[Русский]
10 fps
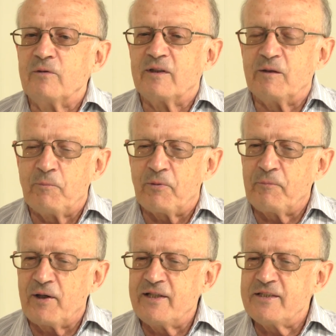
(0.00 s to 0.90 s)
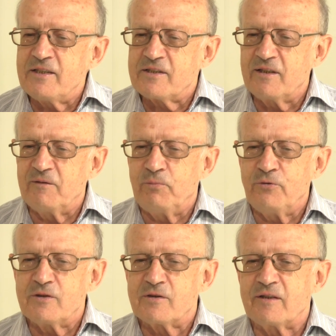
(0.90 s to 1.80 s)
для пропагандиста
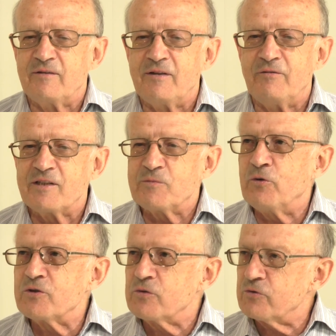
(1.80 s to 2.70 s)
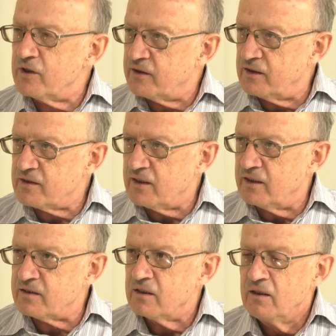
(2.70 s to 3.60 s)
путинского невозможно уже
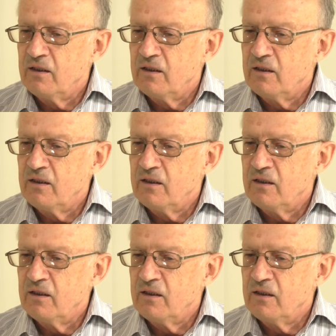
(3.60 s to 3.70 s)
отрицать,